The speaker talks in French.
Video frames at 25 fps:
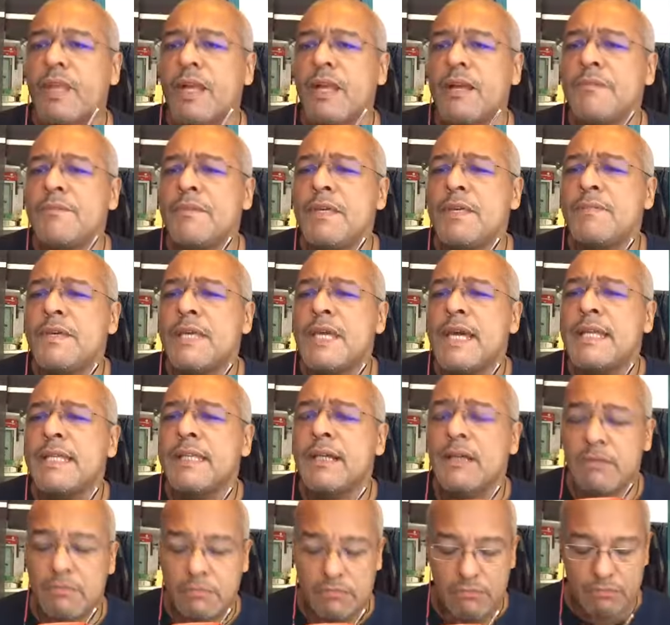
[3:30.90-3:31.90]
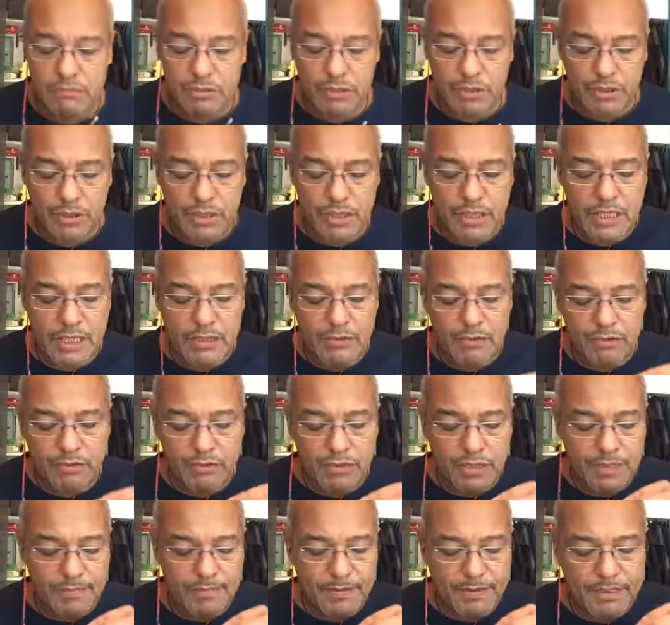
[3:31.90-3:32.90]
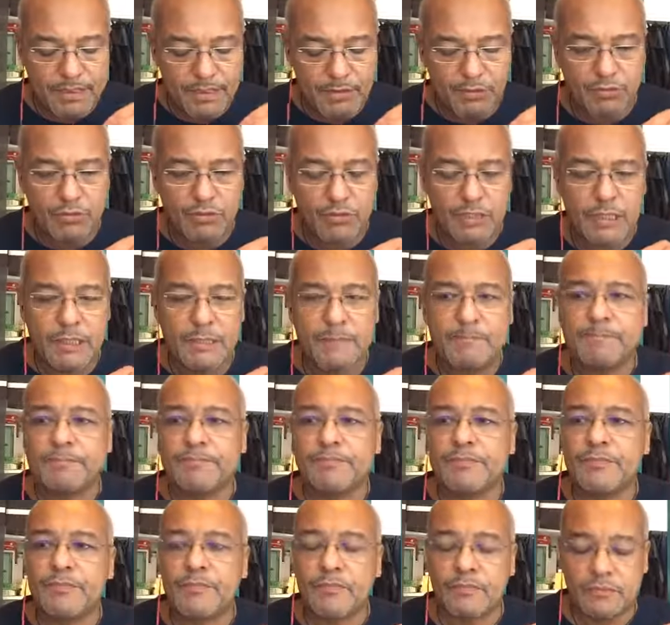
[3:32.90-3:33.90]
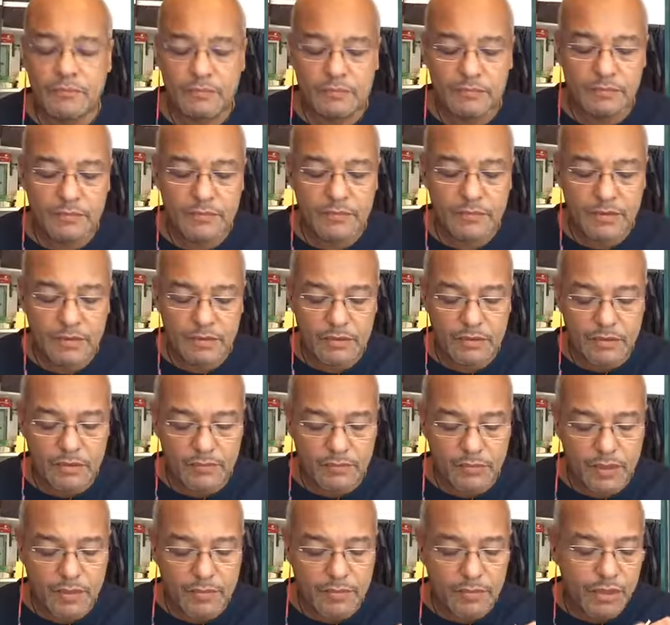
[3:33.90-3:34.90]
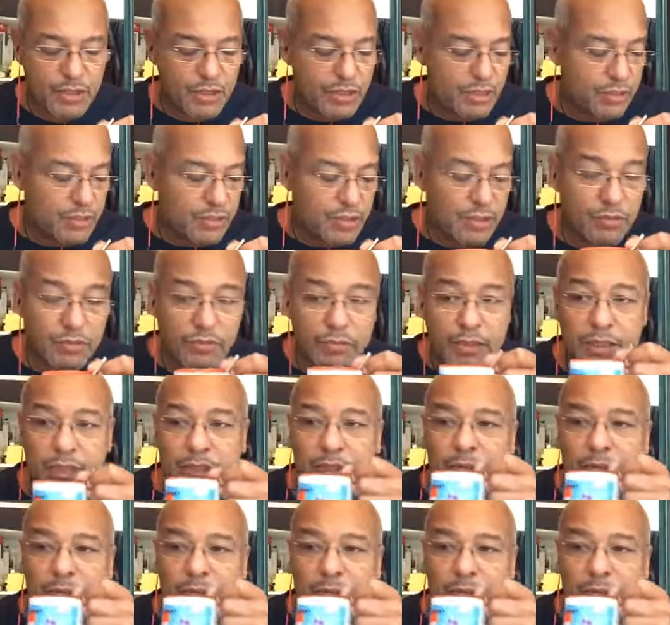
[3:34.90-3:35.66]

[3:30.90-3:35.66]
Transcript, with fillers: mini Adam, puisqu'il a le truc, il n'est pas très sucré. j'ai, j'ai,